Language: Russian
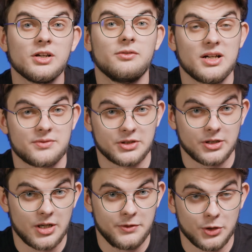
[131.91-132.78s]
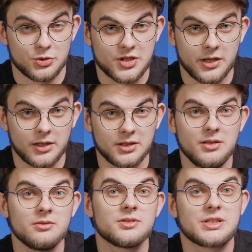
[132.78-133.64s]
вас фотографируют с
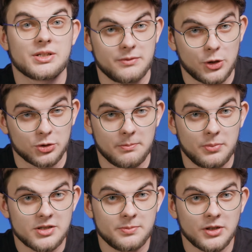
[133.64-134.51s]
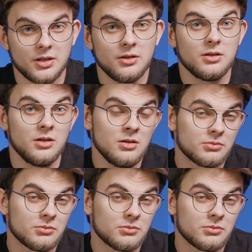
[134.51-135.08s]
картой, с разворотом паспорта и